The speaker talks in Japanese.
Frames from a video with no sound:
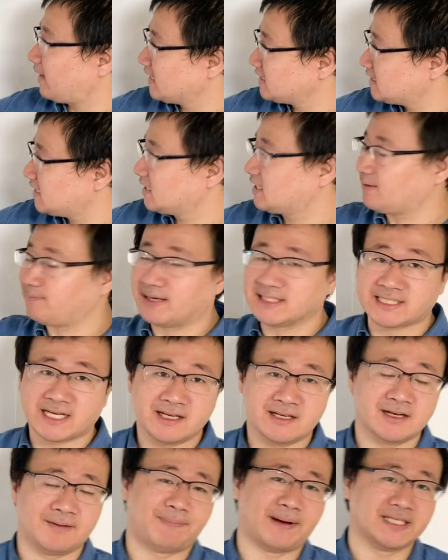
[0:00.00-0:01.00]
マジで騙さ
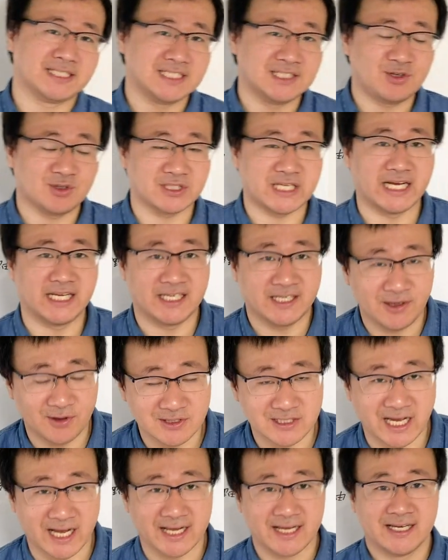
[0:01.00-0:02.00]
れるなパチンコ詐欺
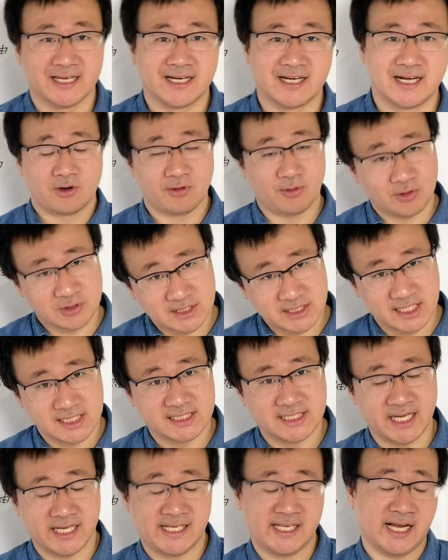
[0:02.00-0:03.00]
教材。これをお伝え
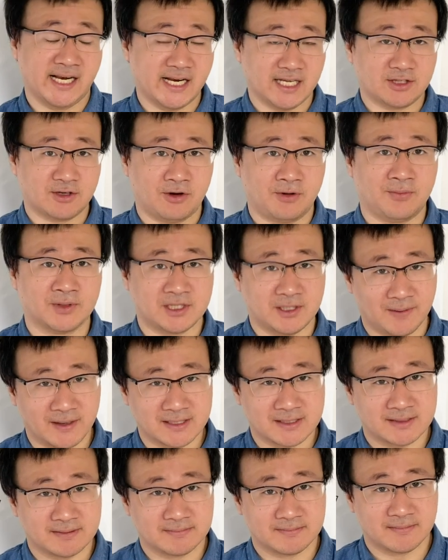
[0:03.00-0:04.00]
していきたいなと思って
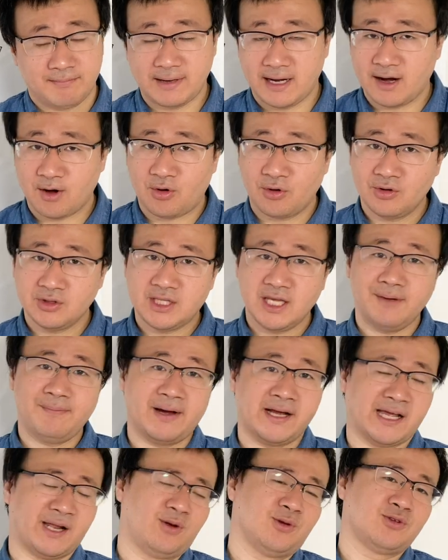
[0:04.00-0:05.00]
ます。まあ、この
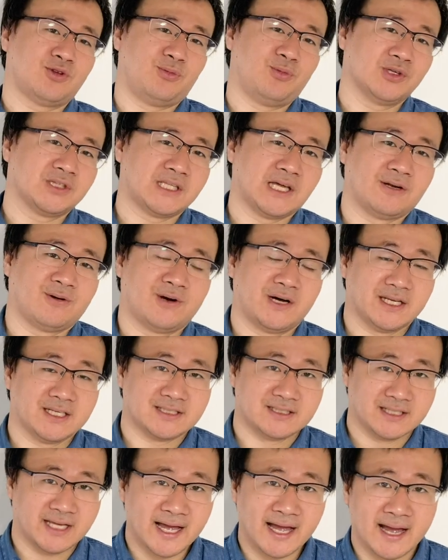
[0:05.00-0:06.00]
テーマやろうと思ったのが
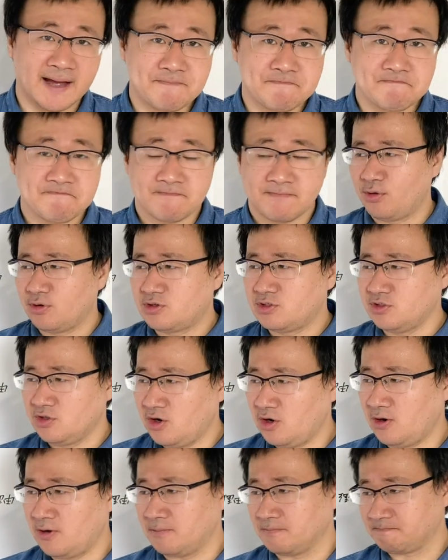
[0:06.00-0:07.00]
ですね、僕
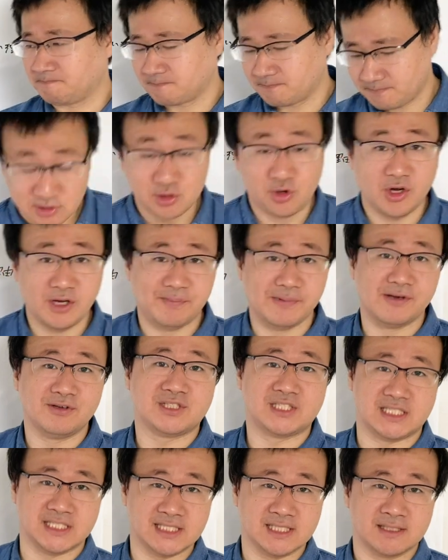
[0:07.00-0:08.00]
のすごい身
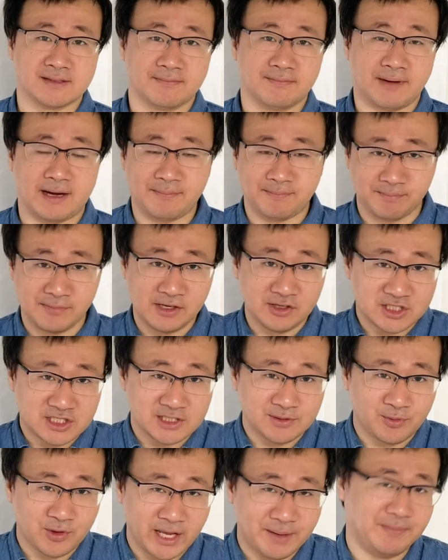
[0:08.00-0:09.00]
内。まあ、身
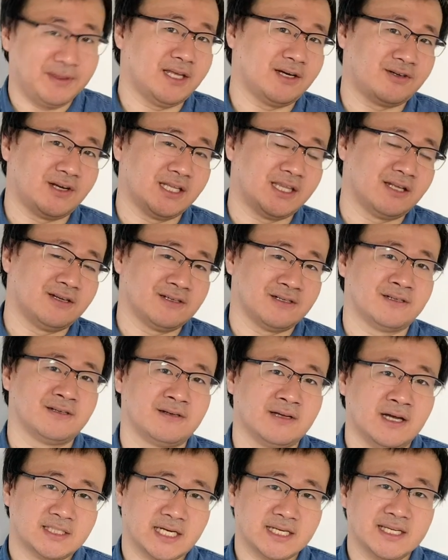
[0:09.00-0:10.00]
内もね、見てくれてる
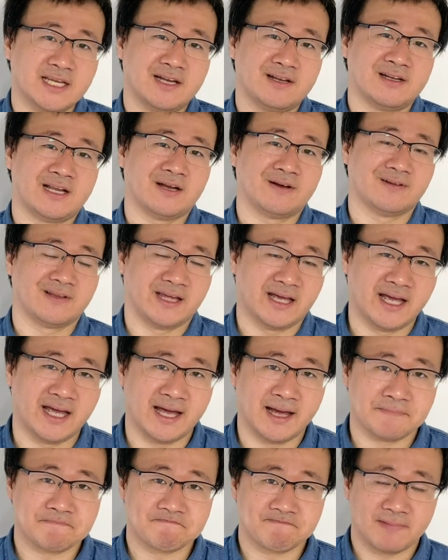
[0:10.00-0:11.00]
チャンネルなの
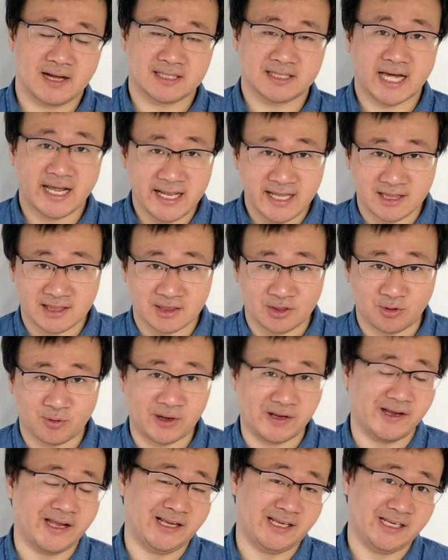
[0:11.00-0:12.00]
で、まあ、誰と
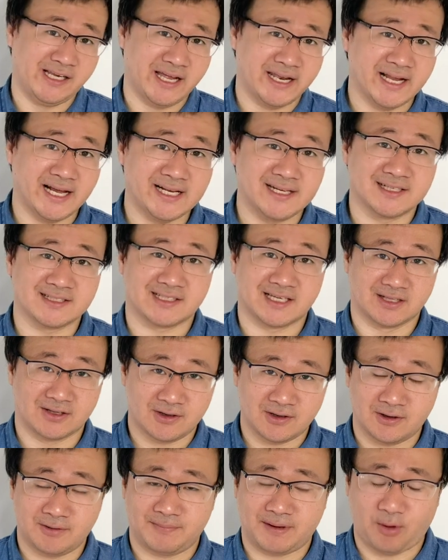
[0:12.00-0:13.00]
は言えないんですけ
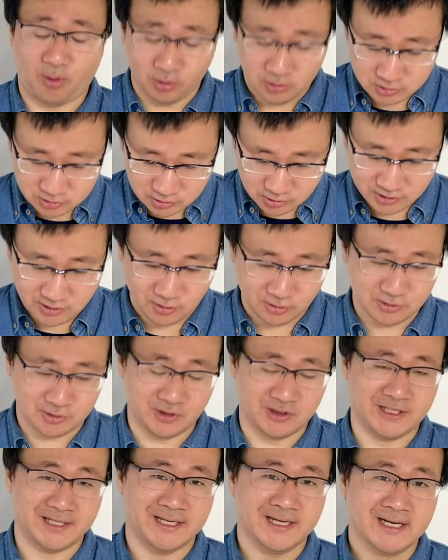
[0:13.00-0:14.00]
ど、まあ、本当に本
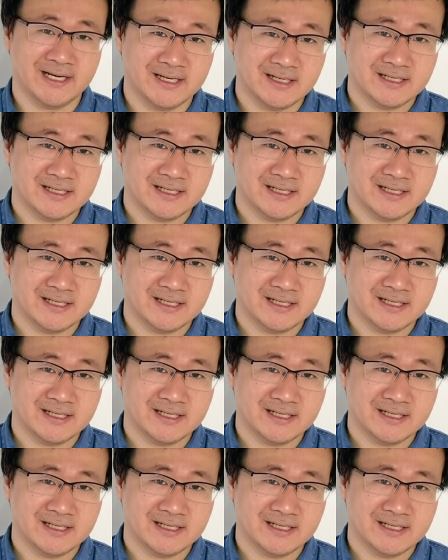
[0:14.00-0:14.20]
当に